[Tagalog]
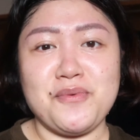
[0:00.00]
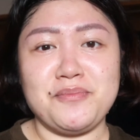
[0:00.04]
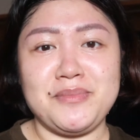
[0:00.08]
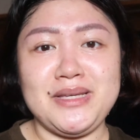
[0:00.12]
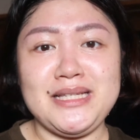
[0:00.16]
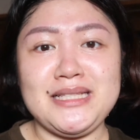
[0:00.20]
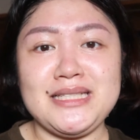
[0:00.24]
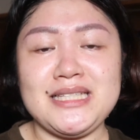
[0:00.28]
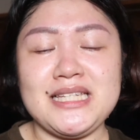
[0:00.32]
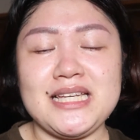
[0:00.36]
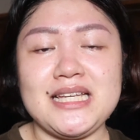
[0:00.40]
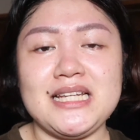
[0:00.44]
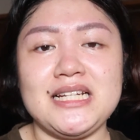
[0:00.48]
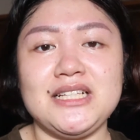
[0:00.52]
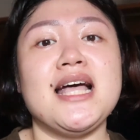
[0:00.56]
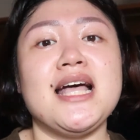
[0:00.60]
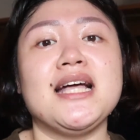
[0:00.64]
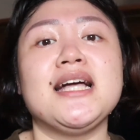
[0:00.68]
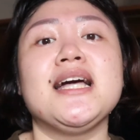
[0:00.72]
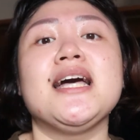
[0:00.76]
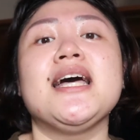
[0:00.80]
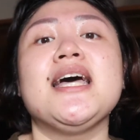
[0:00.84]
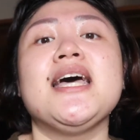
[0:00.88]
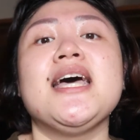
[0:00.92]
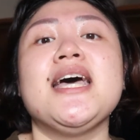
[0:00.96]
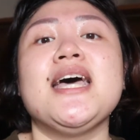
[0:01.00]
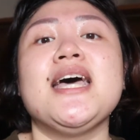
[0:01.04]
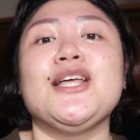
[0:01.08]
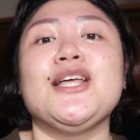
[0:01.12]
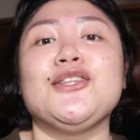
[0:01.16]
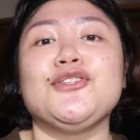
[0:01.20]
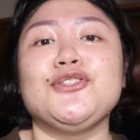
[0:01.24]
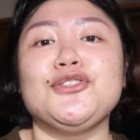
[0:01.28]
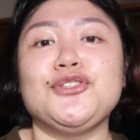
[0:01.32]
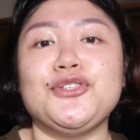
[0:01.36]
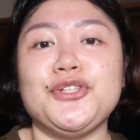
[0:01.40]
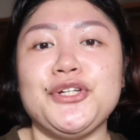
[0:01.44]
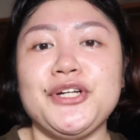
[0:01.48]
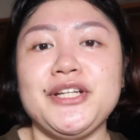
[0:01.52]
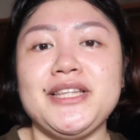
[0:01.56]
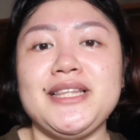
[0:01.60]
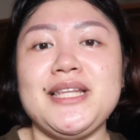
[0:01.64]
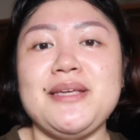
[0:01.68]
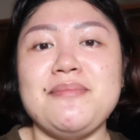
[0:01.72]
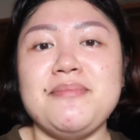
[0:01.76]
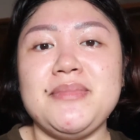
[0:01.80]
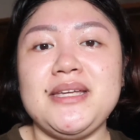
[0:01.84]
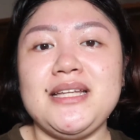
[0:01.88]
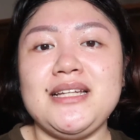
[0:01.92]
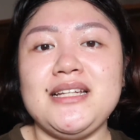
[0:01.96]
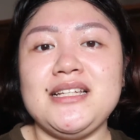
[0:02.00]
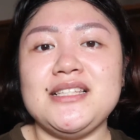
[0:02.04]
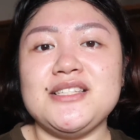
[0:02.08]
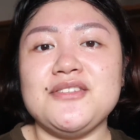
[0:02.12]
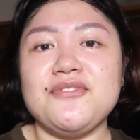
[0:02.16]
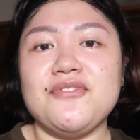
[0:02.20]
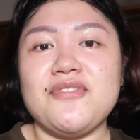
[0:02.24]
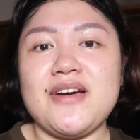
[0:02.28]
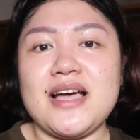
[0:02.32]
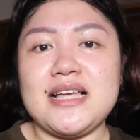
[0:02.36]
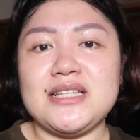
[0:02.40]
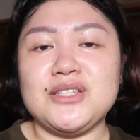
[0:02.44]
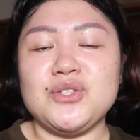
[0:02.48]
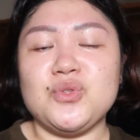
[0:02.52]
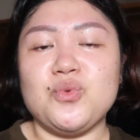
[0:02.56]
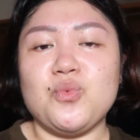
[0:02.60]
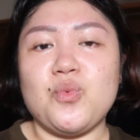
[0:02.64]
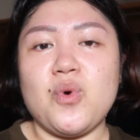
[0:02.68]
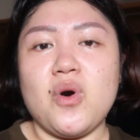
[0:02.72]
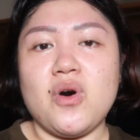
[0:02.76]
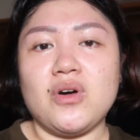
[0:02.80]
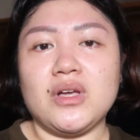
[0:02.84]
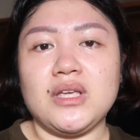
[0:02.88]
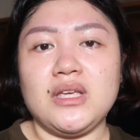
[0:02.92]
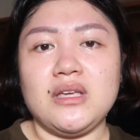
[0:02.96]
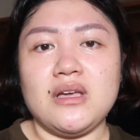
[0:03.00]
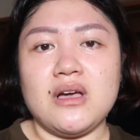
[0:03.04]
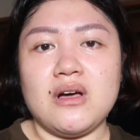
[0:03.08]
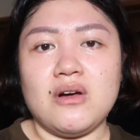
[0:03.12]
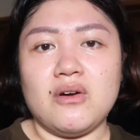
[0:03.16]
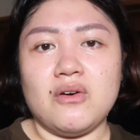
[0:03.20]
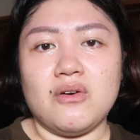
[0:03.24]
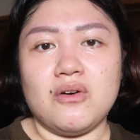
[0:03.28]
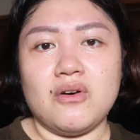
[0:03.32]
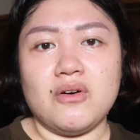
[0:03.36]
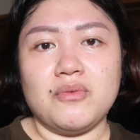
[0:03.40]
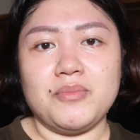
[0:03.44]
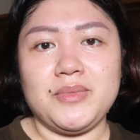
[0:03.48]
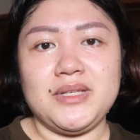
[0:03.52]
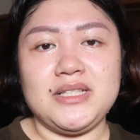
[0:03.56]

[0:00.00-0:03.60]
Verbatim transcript: Minsan nag to 30 minutes fast walking ako.